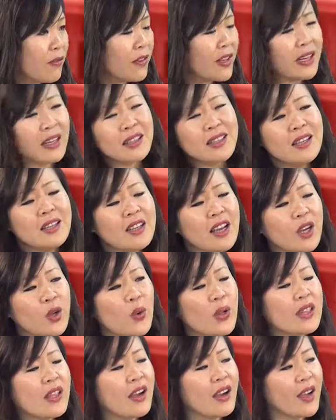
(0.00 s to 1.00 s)
phải là đứa nhỏ
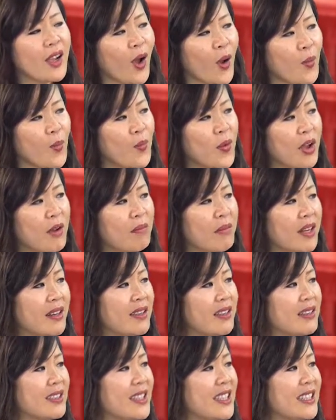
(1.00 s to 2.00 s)
khuyết tật không mà
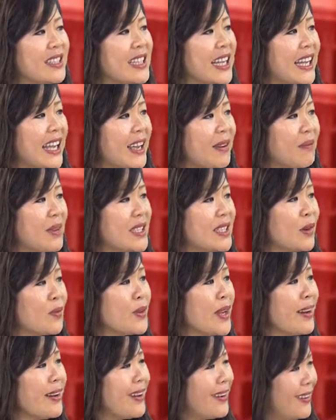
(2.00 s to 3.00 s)
đứa đứa trẻ em mà
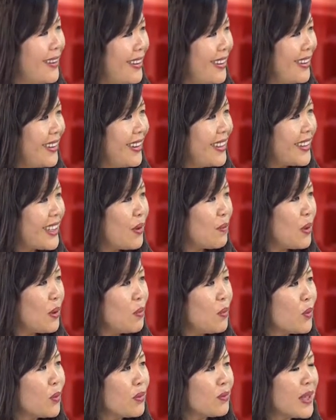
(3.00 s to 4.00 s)
trong gia đình nữa. Uh-huh. Thì mm-hmm.
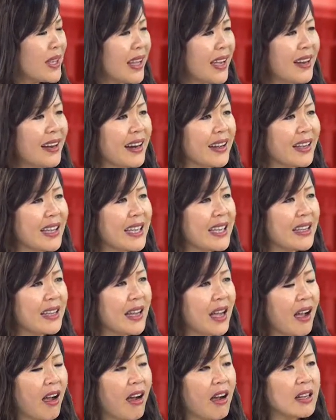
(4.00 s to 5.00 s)
mình muốn mình thấy là cái
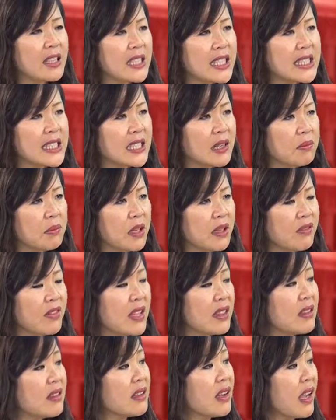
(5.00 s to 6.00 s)
autism á,
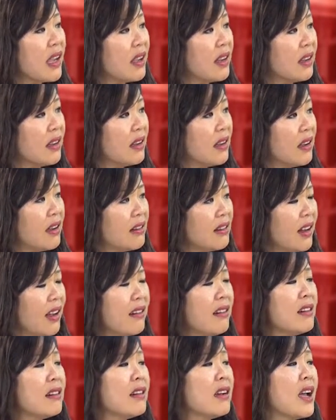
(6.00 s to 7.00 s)
về tự kỷ á, nó
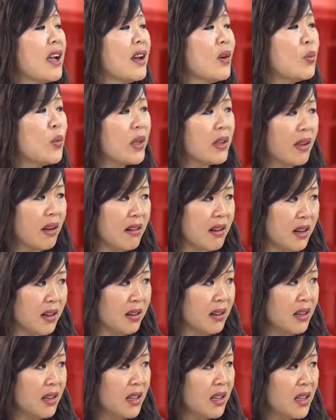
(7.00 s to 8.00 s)
ảnh hưởng hết nguyên gia
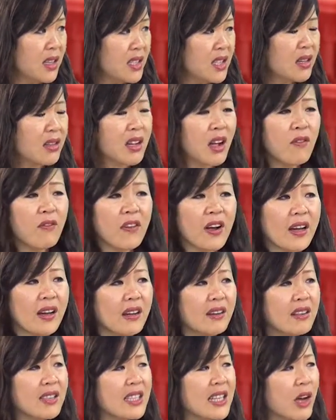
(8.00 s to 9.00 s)
đình chứ không phải
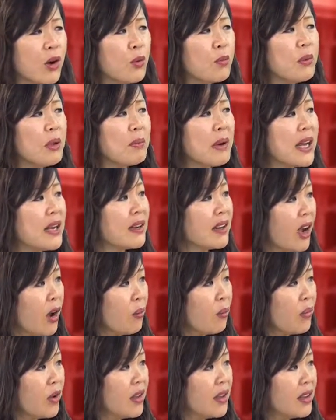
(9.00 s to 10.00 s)
là đứa cháu bị bệnh
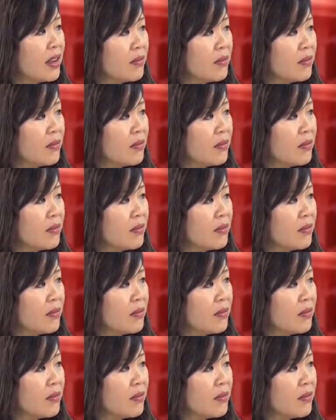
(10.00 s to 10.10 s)
không đúng